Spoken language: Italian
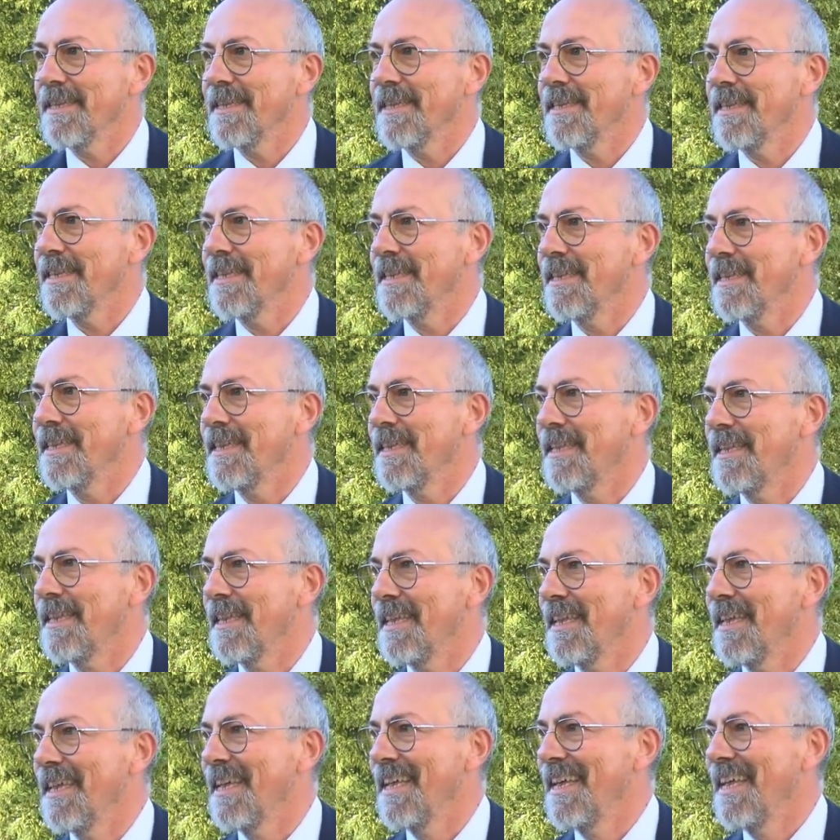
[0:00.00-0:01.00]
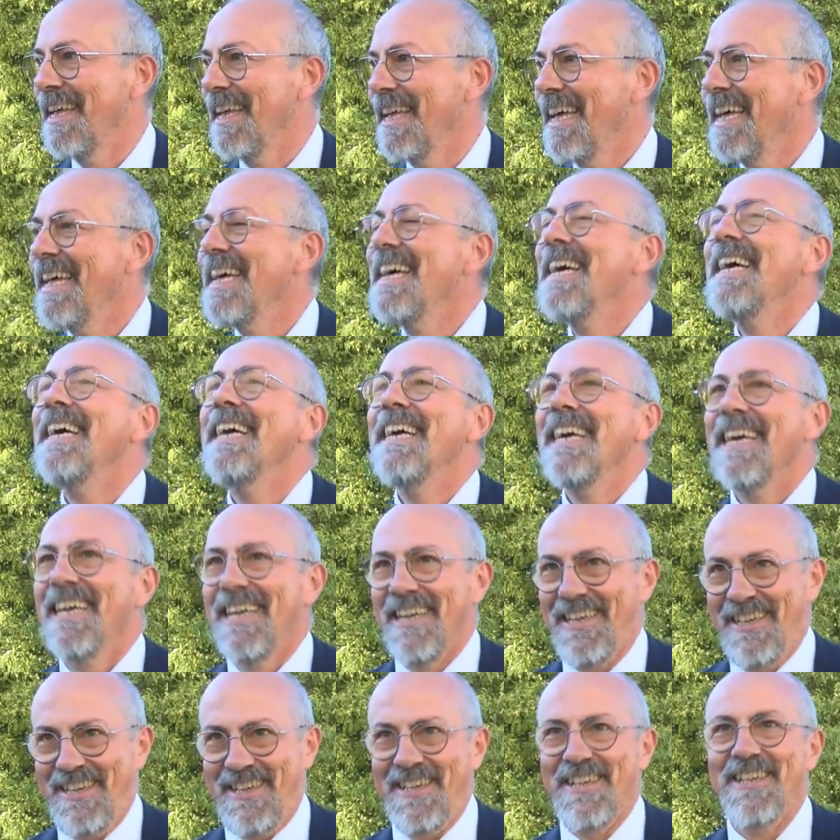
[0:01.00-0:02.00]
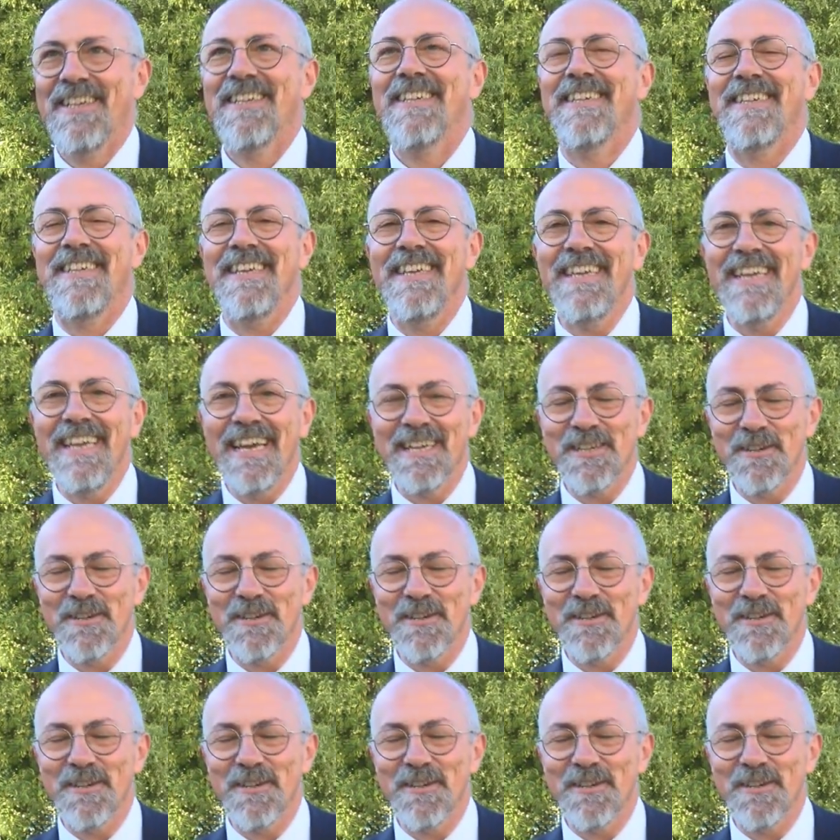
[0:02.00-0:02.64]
Ha dato già un'occhiata alla nuova sede? Sì,